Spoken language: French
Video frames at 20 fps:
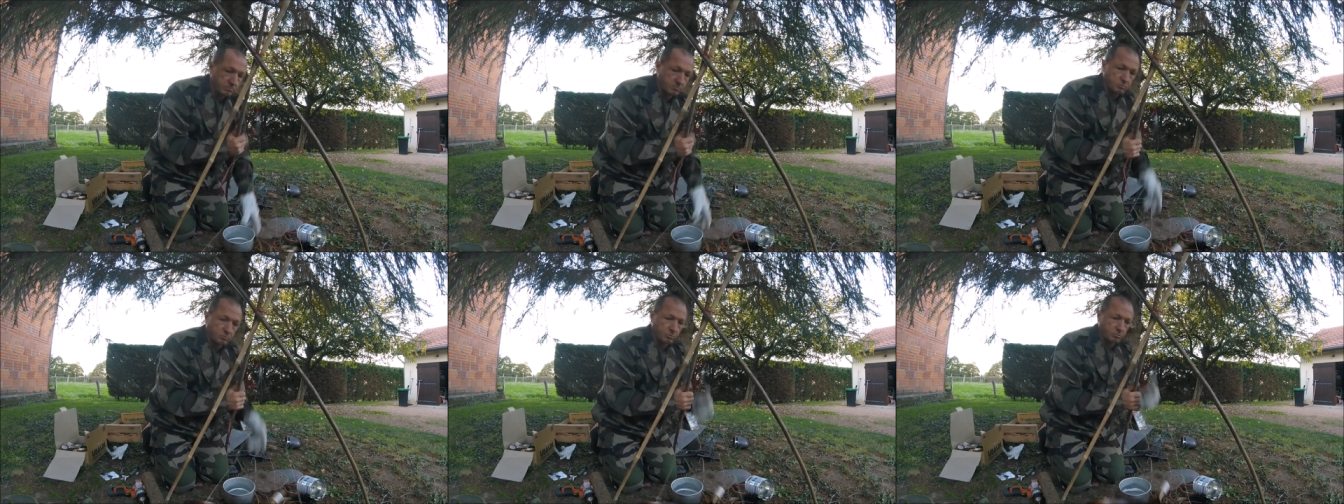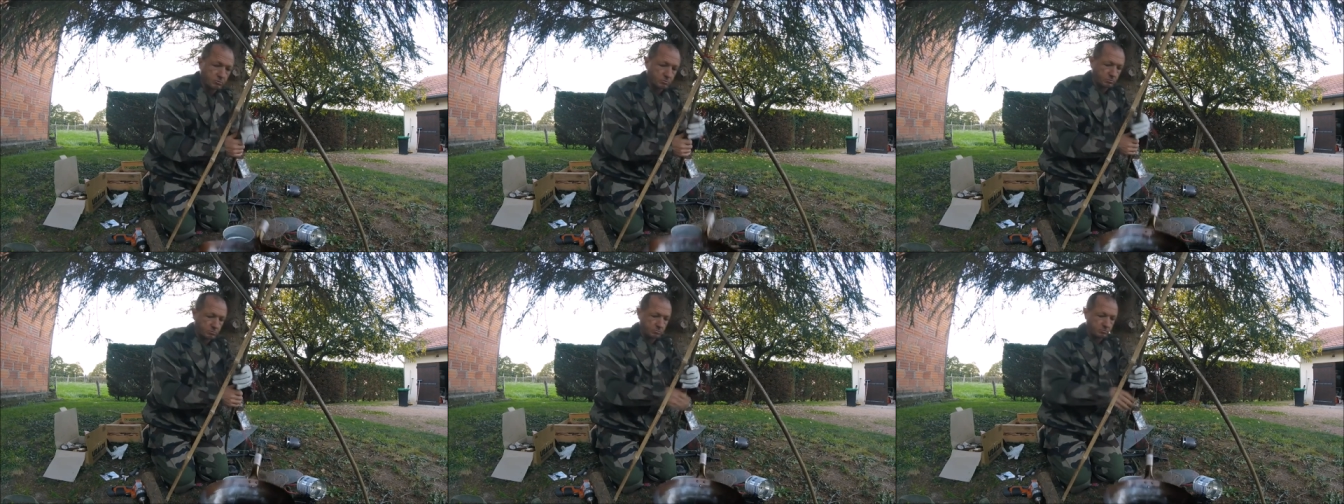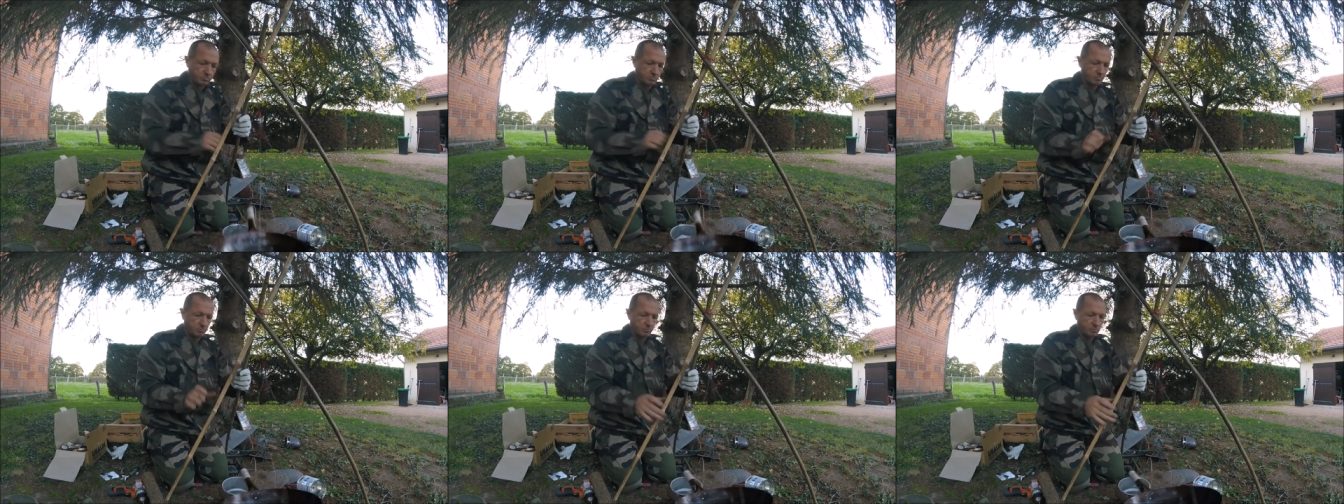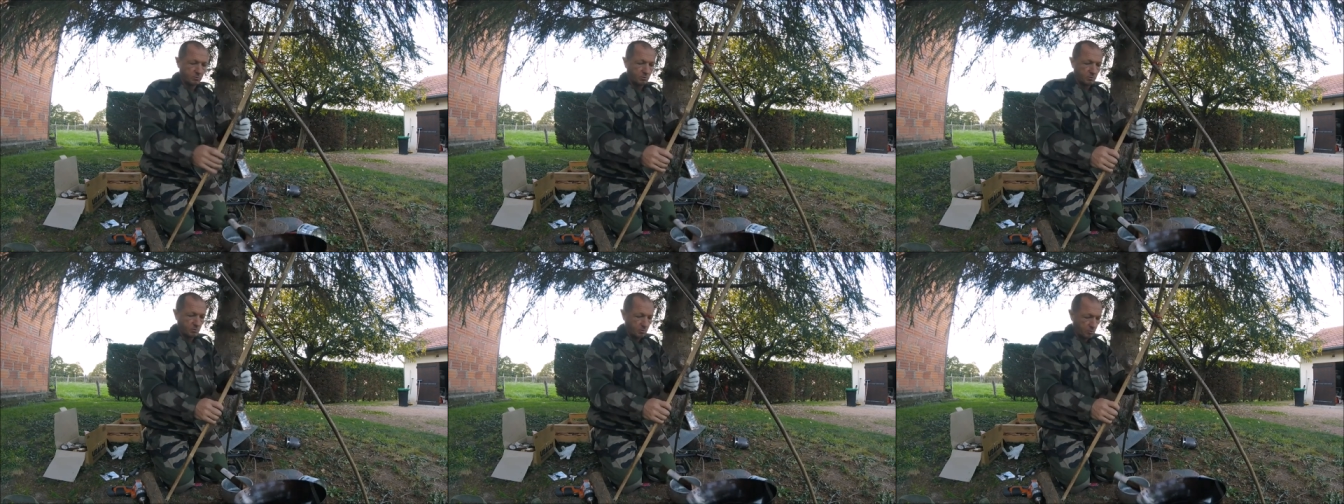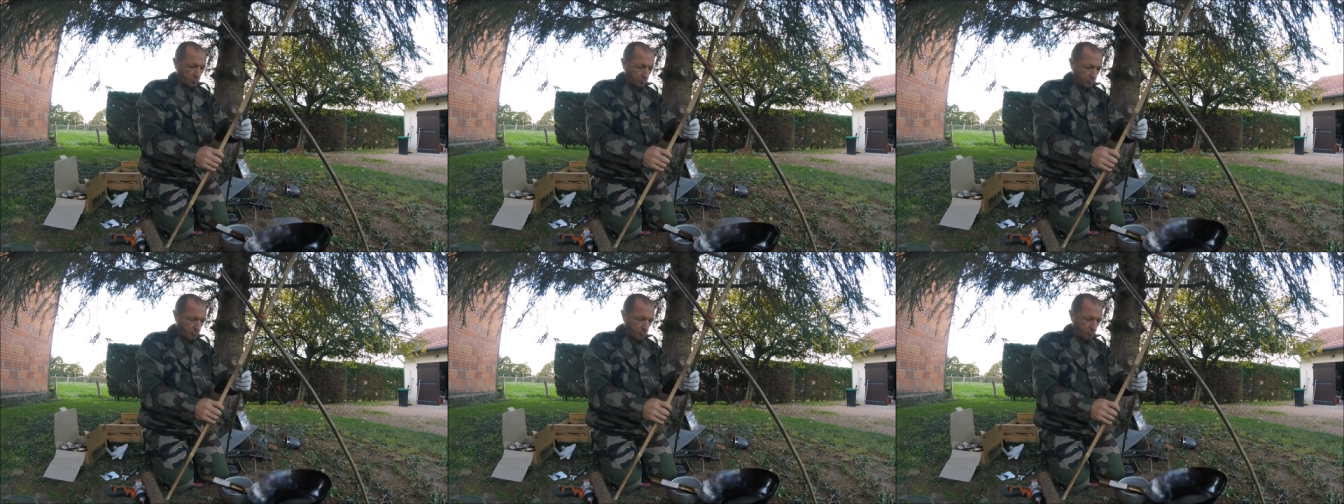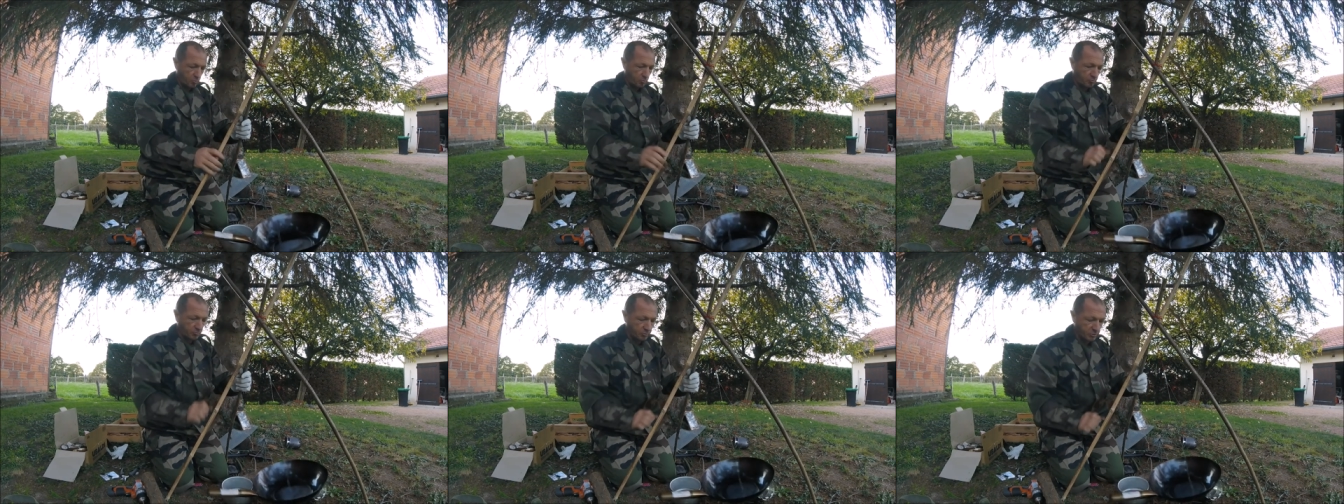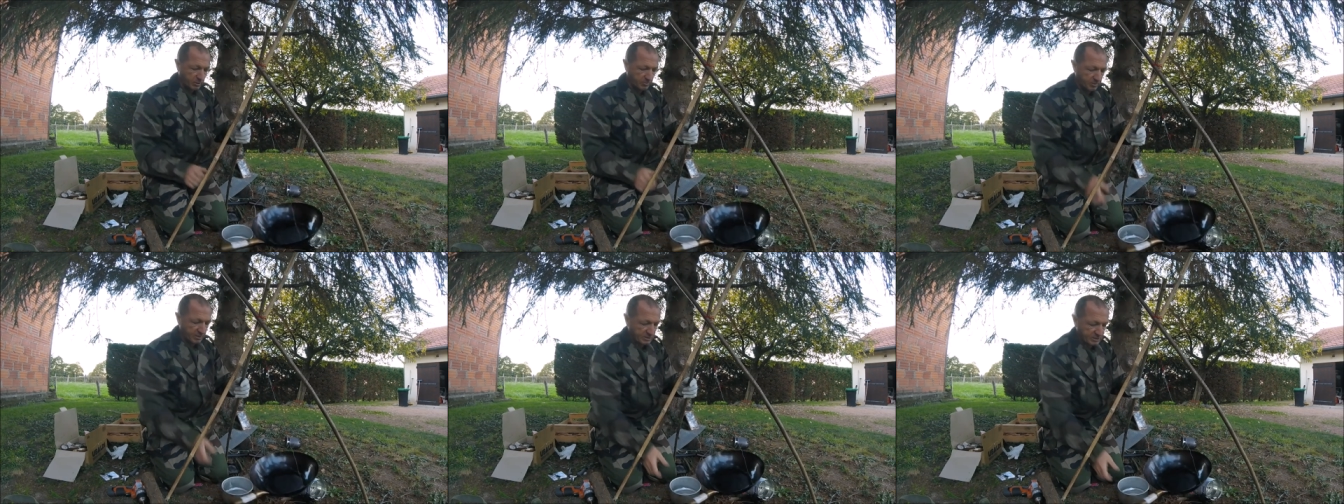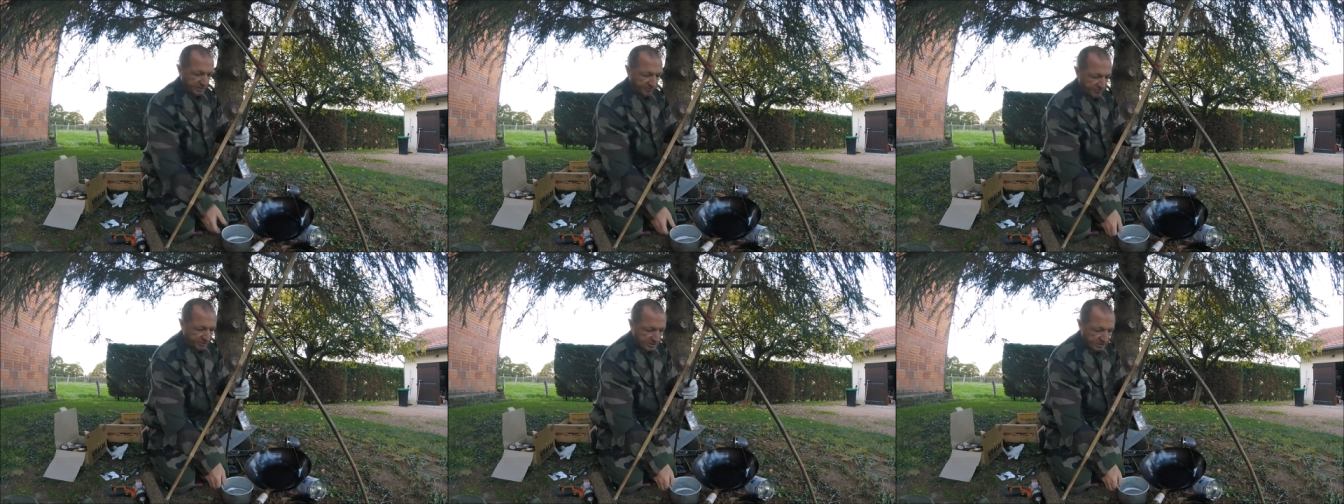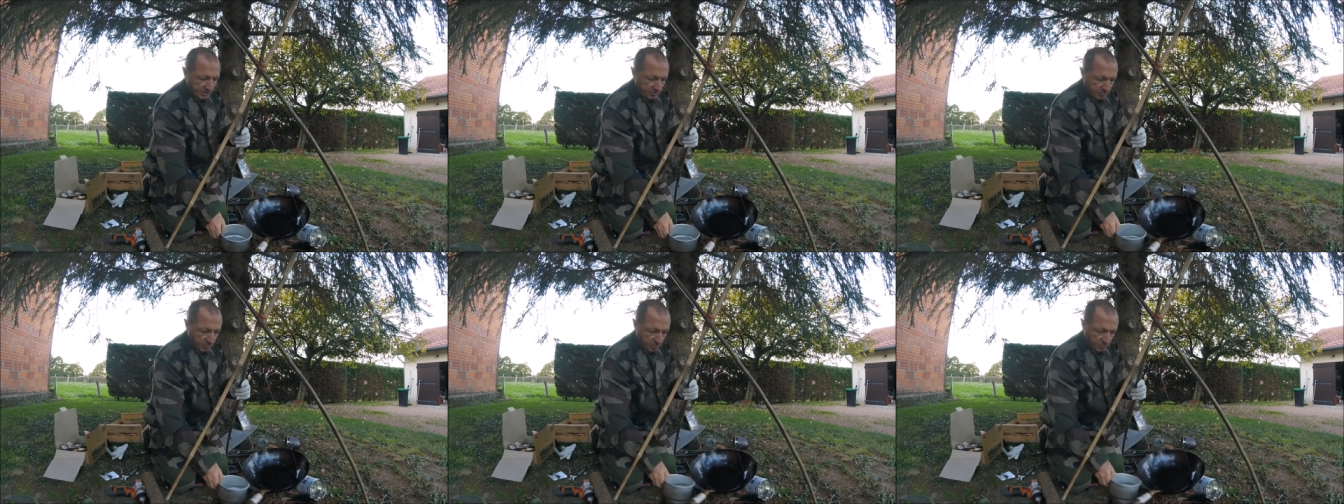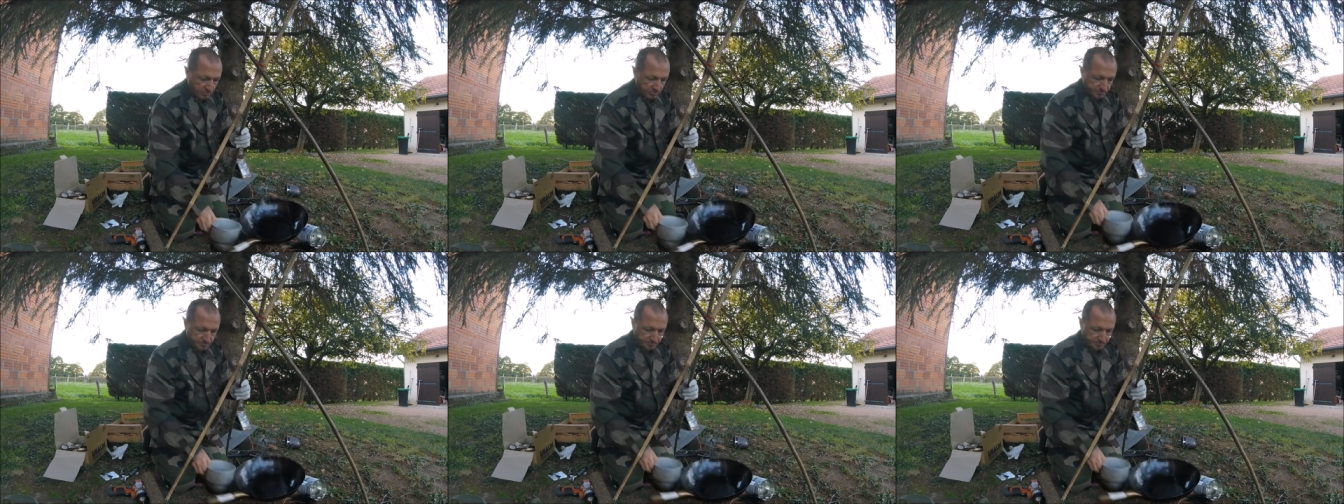on peut le déplacer facilement.